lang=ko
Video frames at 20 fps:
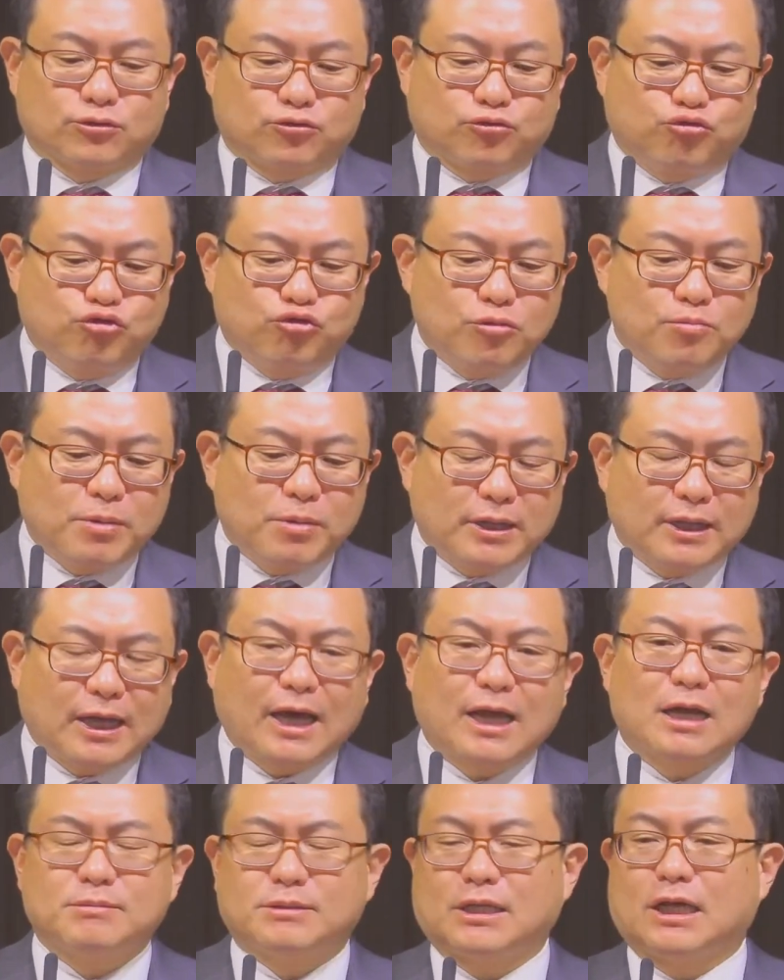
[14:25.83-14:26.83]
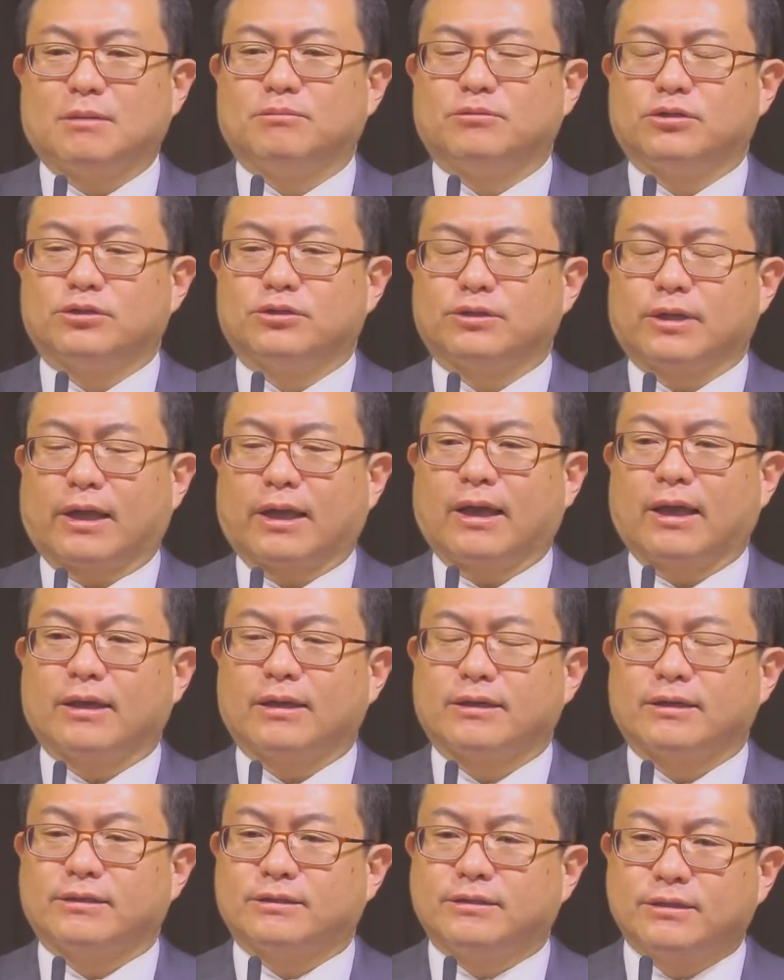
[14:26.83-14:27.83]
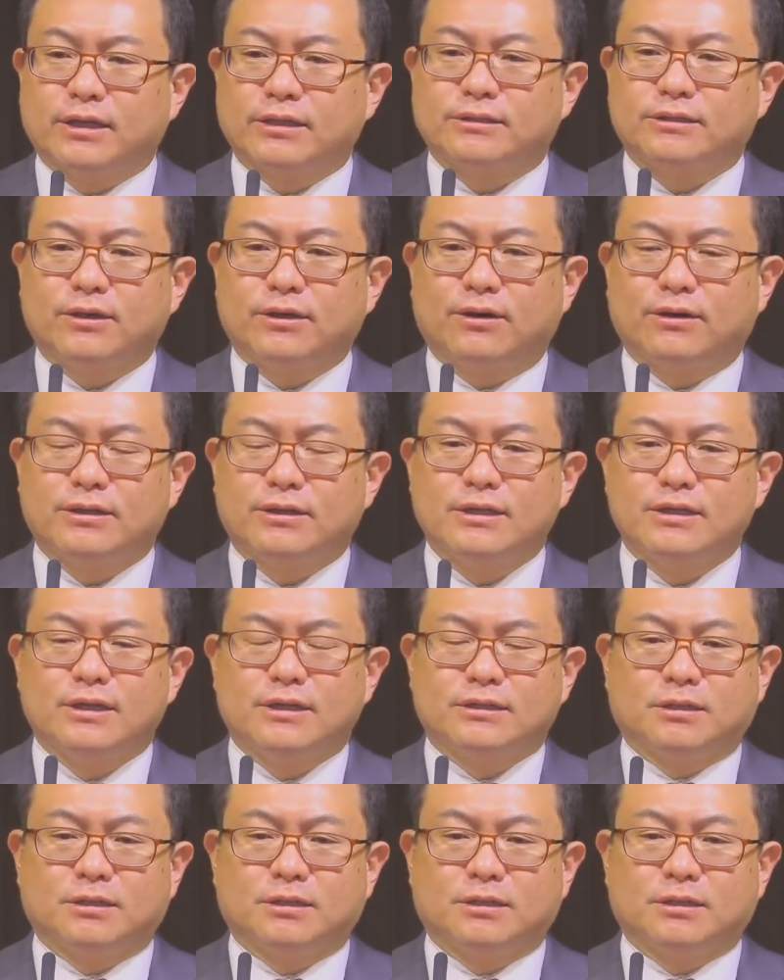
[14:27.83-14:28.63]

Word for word: 구원받은 하나님 사람들에게 그래서